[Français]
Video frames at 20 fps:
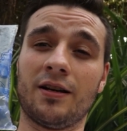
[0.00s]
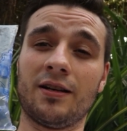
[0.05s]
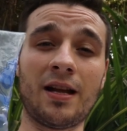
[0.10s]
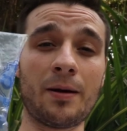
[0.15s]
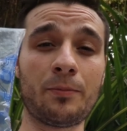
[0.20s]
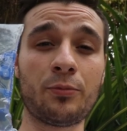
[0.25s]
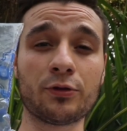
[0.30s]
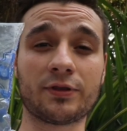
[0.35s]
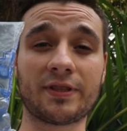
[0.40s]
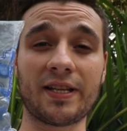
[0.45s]

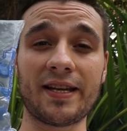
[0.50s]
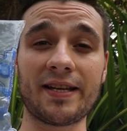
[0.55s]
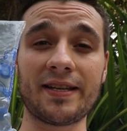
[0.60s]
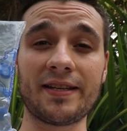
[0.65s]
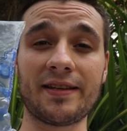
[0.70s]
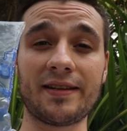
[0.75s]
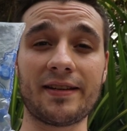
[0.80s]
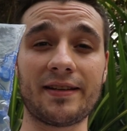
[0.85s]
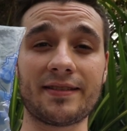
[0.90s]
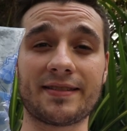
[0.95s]
La
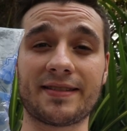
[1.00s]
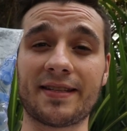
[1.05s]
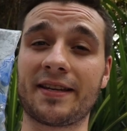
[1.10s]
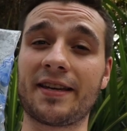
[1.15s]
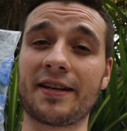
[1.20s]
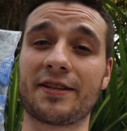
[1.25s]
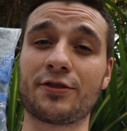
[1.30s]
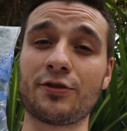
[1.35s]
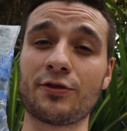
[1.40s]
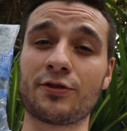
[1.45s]
bouteille, c'est
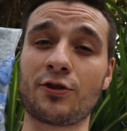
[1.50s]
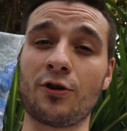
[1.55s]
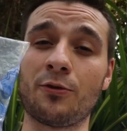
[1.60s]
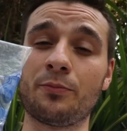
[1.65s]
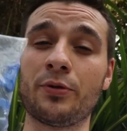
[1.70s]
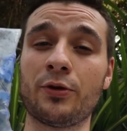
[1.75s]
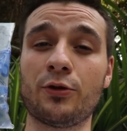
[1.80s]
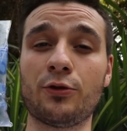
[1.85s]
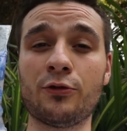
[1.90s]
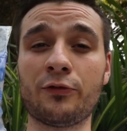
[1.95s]
quelque chose qu'on
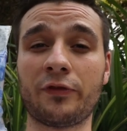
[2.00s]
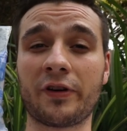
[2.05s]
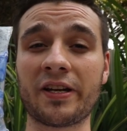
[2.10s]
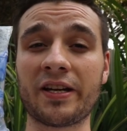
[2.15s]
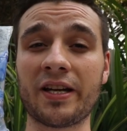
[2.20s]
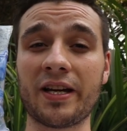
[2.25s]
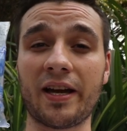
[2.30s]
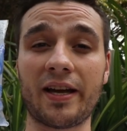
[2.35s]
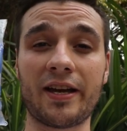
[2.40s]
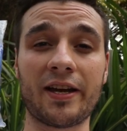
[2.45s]
peut
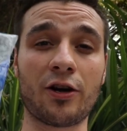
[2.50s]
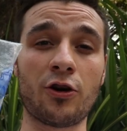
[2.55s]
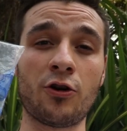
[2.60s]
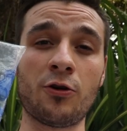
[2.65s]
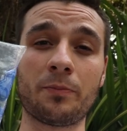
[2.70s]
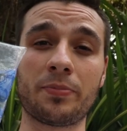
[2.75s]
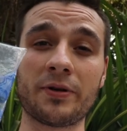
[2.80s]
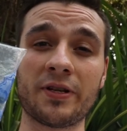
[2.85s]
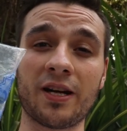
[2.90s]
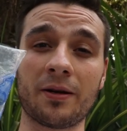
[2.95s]
ouvrir et
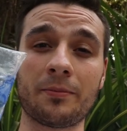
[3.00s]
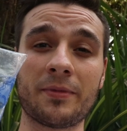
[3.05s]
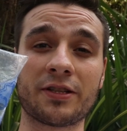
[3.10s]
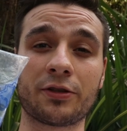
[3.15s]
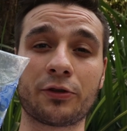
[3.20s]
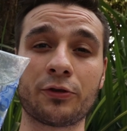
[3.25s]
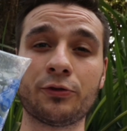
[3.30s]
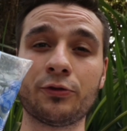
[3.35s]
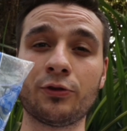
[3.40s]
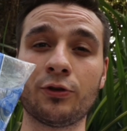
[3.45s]
remplir,
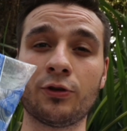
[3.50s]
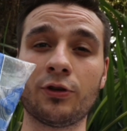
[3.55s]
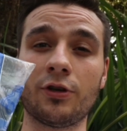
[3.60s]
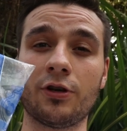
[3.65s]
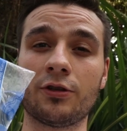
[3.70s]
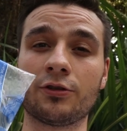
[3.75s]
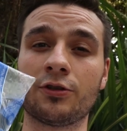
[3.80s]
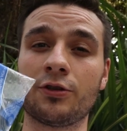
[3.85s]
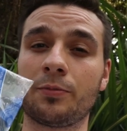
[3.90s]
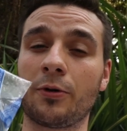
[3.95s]
mettre une eau
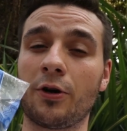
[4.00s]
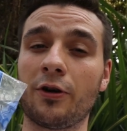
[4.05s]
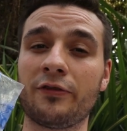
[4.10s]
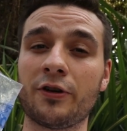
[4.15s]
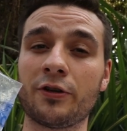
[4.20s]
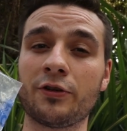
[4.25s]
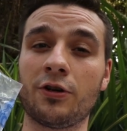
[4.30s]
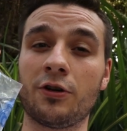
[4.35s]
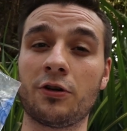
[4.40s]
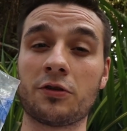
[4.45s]
euh, de
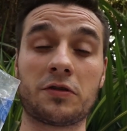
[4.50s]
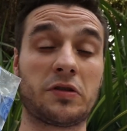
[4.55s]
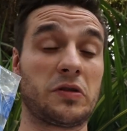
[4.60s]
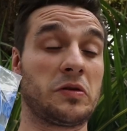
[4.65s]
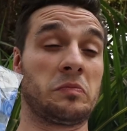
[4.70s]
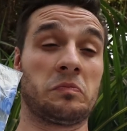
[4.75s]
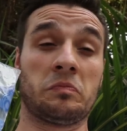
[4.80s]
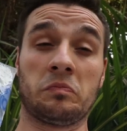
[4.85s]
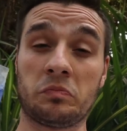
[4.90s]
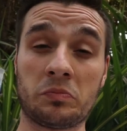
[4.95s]

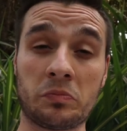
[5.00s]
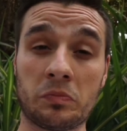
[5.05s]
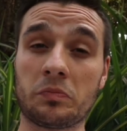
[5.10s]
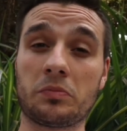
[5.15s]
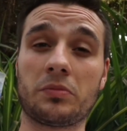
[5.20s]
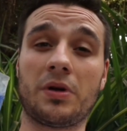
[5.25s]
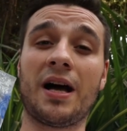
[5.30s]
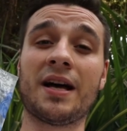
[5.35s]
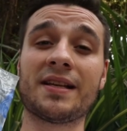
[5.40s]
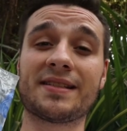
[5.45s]
provenance
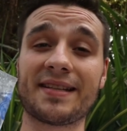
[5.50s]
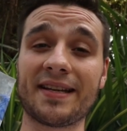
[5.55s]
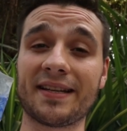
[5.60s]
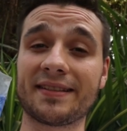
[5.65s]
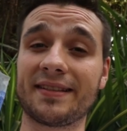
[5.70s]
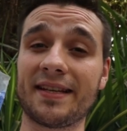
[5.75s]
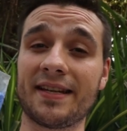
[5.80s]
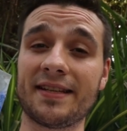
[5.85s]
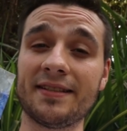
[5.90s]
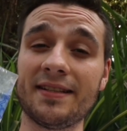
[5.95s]

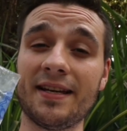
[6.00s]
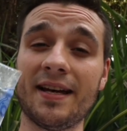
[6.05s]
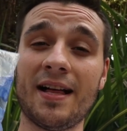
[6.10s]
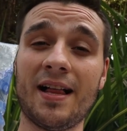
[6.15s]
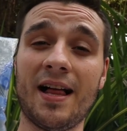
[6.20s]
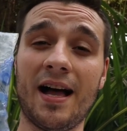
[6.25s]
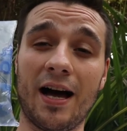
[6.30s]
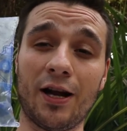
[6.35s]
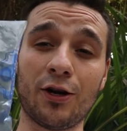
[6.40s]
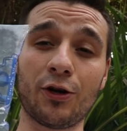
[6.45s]
incertaine,
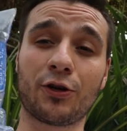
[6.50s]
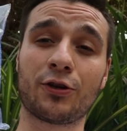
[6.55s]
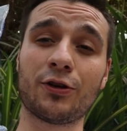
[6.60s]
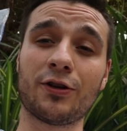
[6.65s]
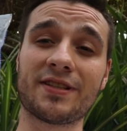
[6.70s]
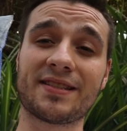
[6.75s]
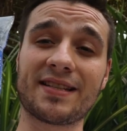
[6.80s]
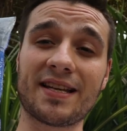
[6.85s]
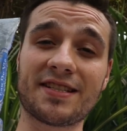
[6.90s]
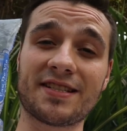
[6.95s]
alors que
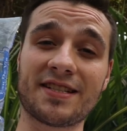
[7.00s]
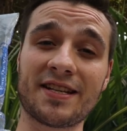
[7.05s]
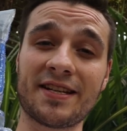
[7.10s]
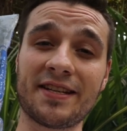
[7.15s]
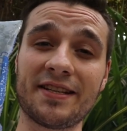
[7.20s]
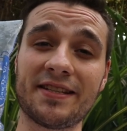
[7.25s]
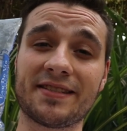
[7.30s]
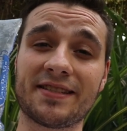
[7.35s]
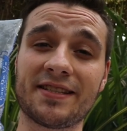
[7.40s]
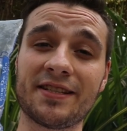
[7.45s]
le
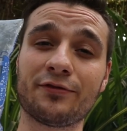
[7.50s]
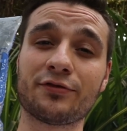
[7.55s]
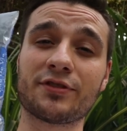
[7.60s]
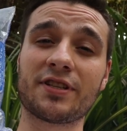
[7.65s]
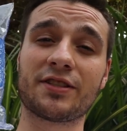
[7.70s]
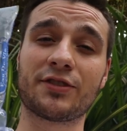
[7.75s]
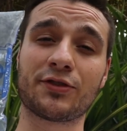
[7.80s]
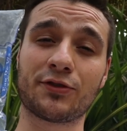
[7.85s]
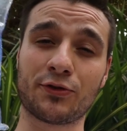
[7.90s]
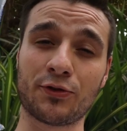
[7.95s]
sachet ici, vous
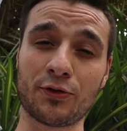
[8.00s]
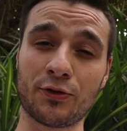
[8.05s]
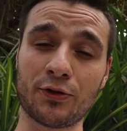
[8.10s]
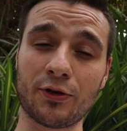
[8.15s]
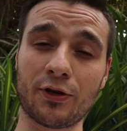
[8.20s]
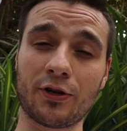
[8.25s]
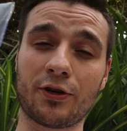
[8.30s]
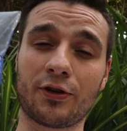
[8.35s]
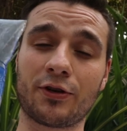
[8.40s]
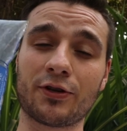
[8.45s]
êtes
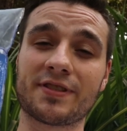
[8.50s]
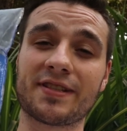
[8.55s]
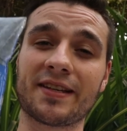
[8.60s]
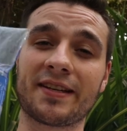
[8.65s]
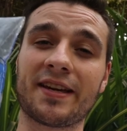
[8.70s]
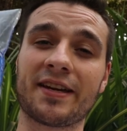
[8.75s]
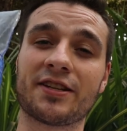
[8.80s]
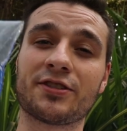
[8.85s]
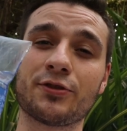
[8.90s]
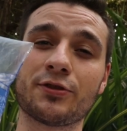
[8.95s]
sûr que c'est
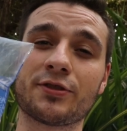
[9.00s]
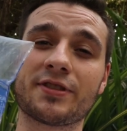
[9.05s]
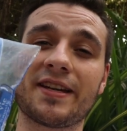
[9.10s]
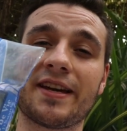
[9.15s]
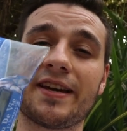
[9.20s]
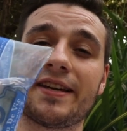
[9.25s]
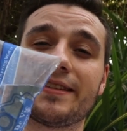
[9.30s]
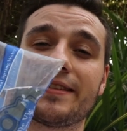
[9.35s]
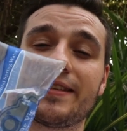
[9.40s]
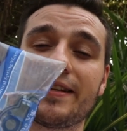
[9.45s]
quelque chose qui
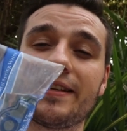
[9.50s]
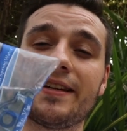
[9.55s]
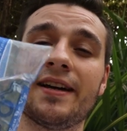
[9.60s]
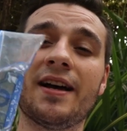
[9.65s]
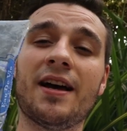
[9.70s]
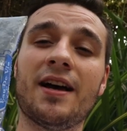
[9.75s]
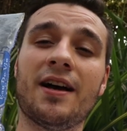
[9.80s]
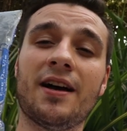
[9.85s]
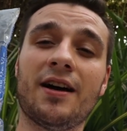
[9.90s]
a été